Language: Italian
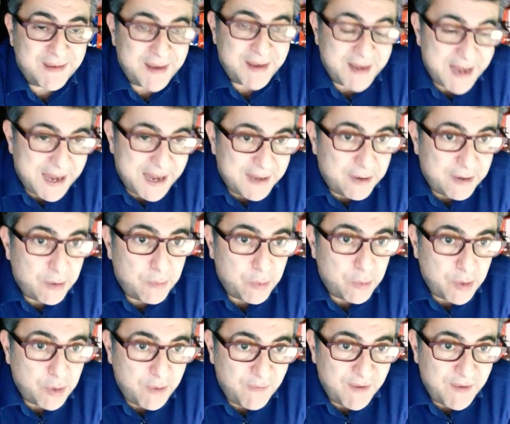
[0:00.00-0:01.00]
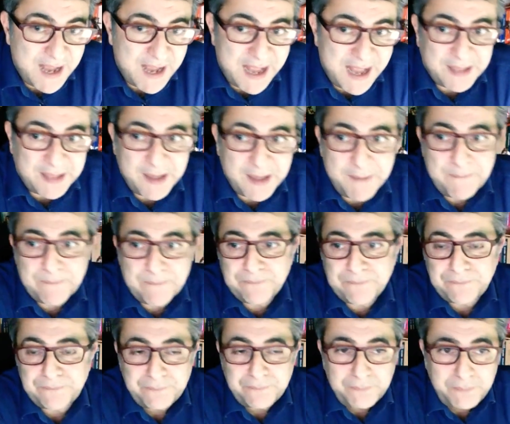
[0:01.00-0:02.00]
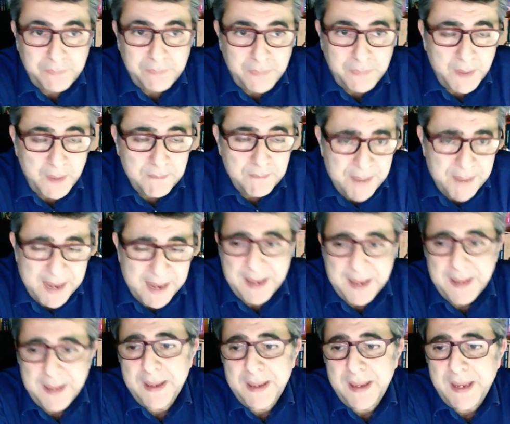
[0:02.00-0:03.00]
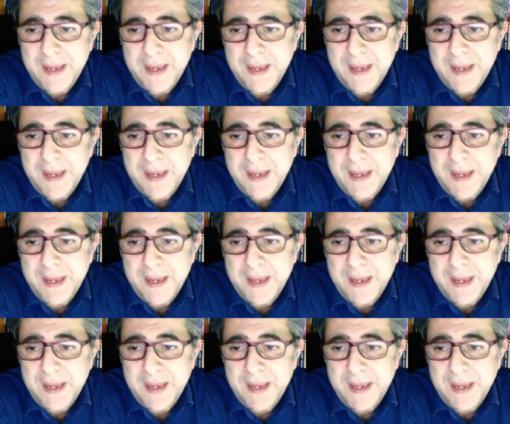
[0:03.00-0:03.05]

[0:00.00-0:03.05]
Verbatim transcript: saranno modificate? Beh,